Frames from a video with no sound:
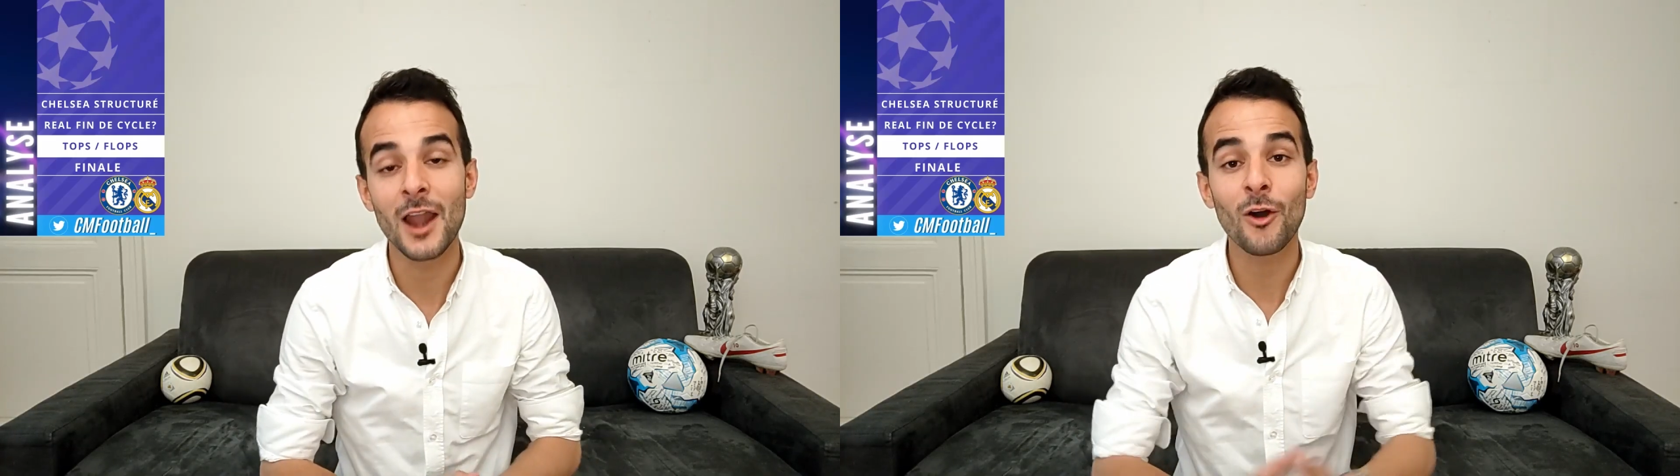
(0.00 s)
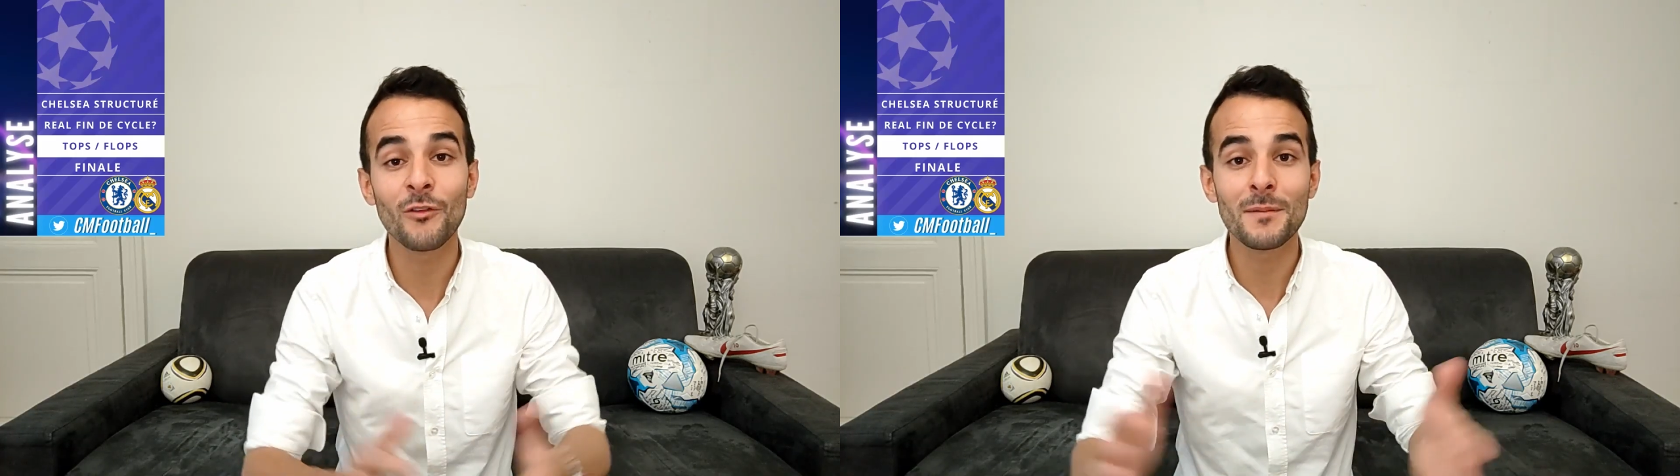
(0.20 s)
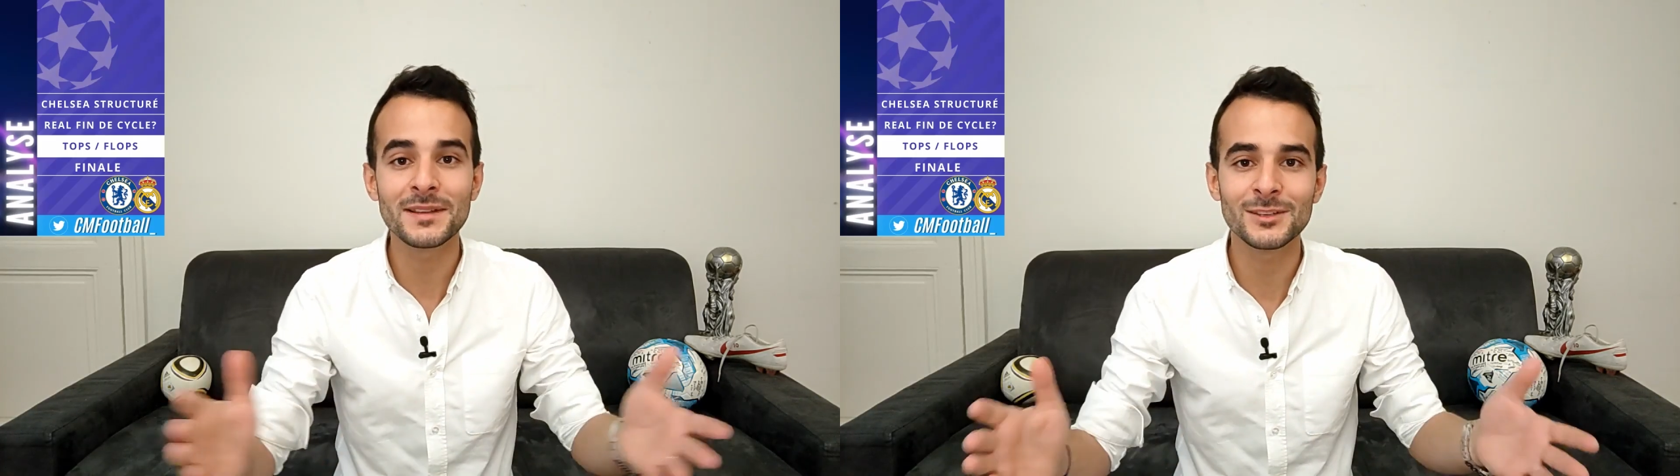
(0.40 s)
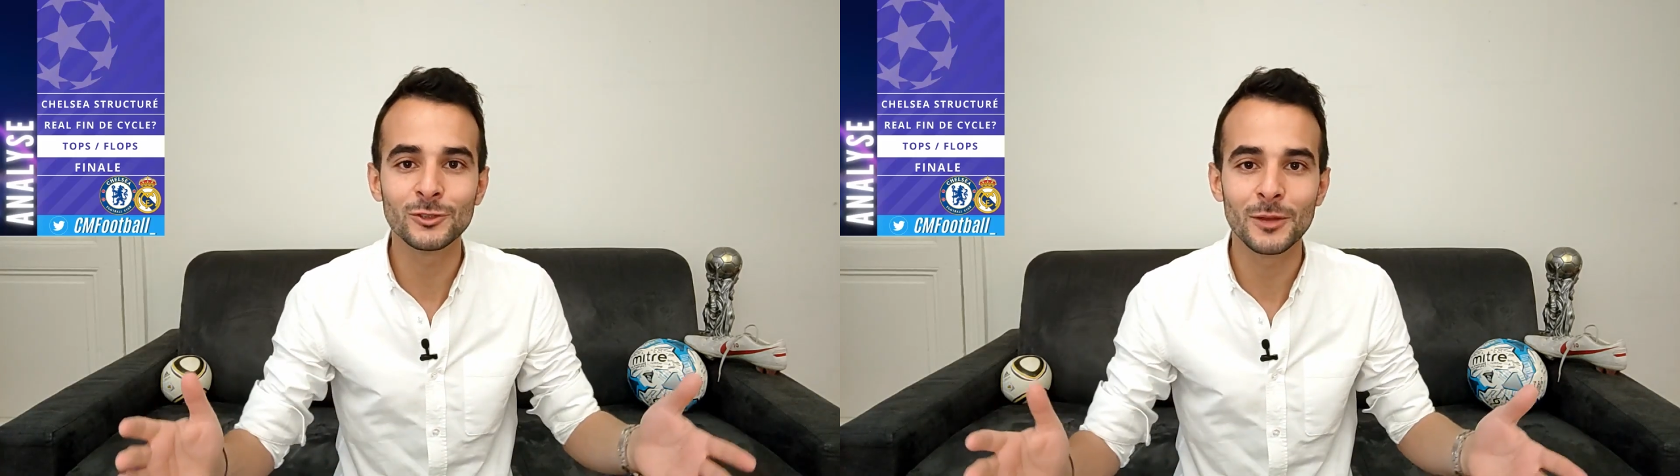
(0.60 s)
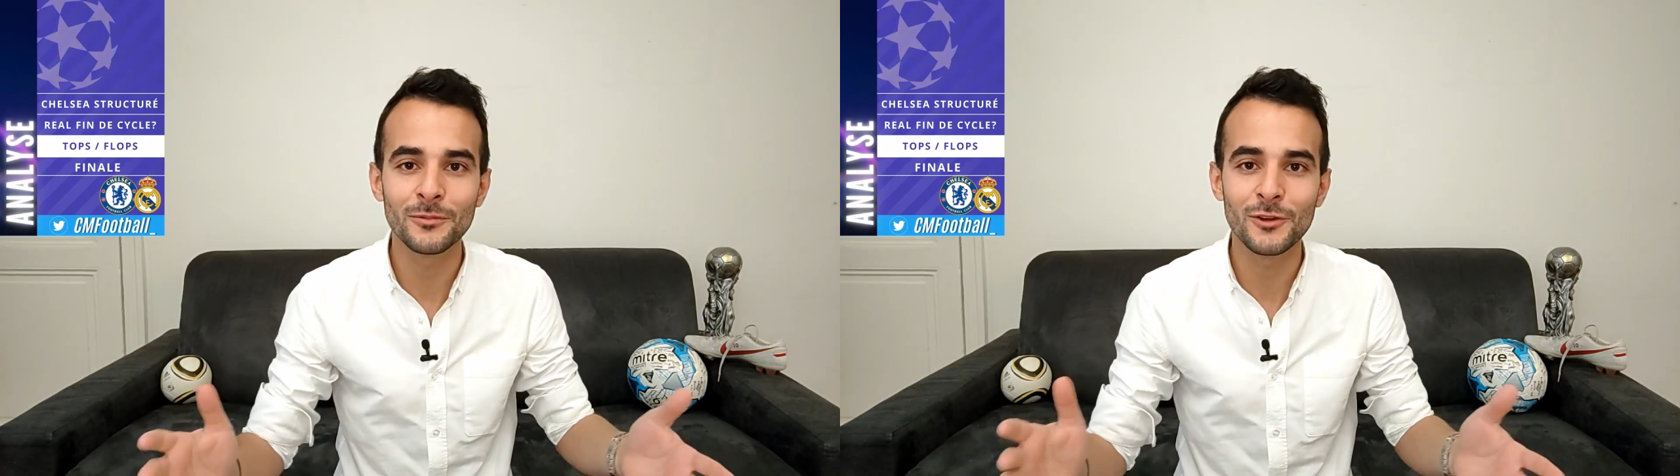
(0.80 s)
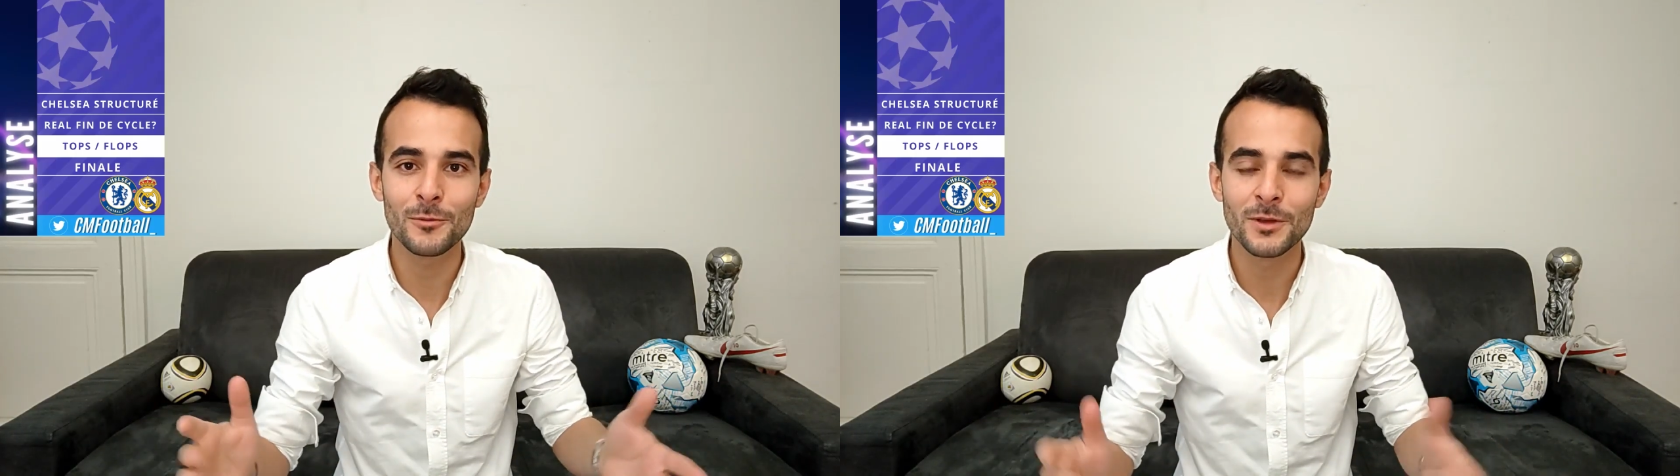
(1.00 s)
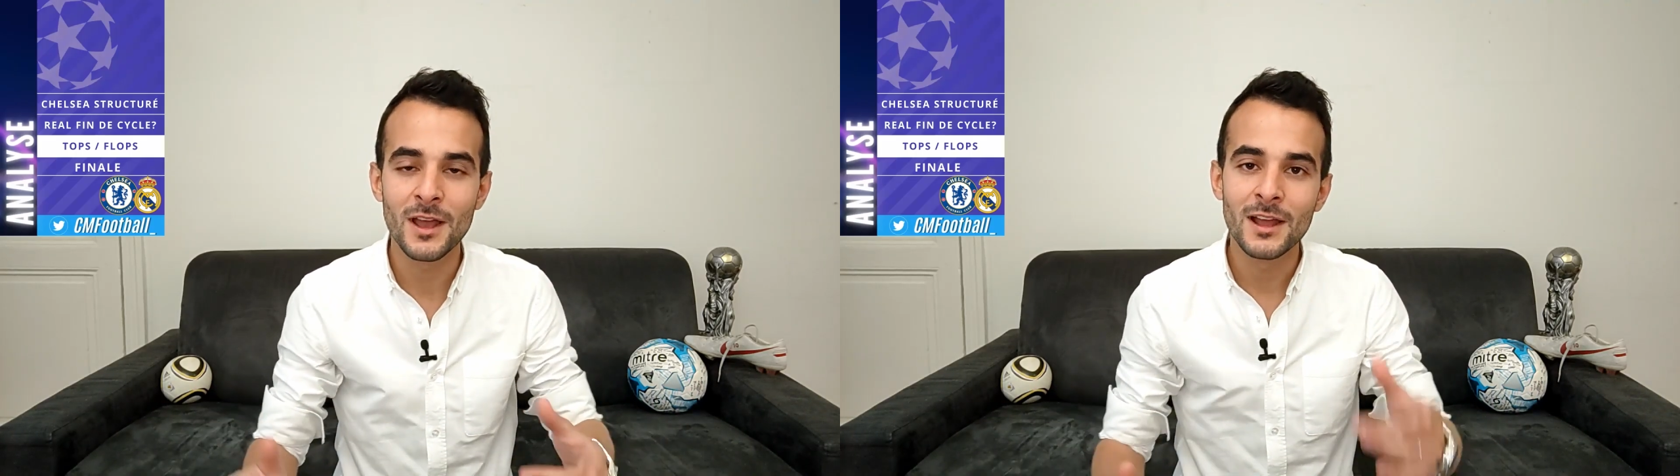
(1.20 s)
Alors on va passer au top flop.